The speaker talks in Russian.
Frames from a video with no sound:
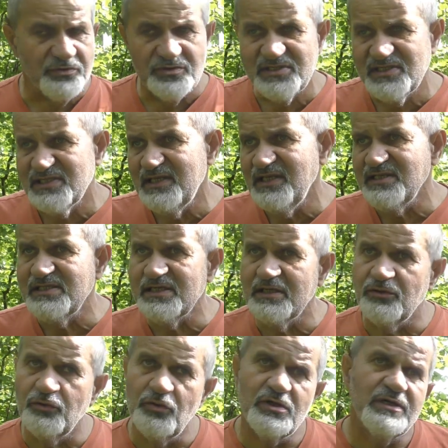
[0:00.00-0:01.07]
То есть слесари,
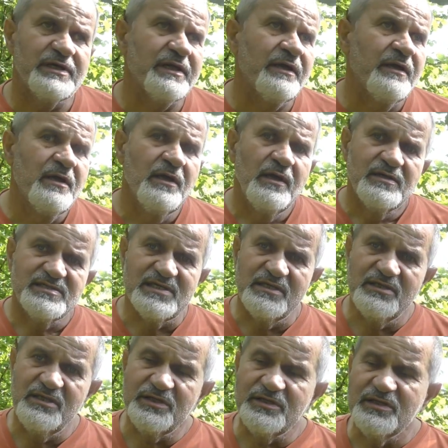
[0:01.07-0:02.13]
токари,
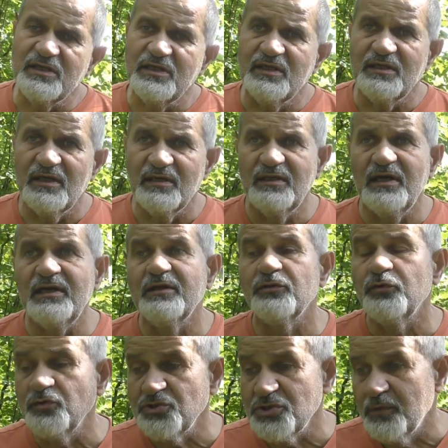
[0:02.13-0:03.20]
сантехники и так далее
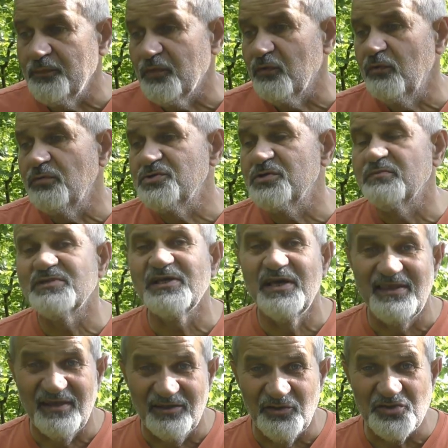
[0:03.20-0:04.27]
тоже, в общем,
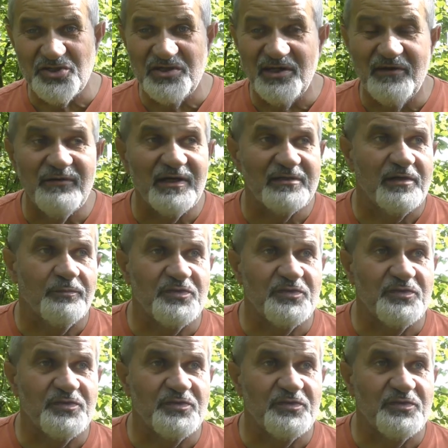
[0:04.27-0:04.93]
сказать, их тоже нехватка.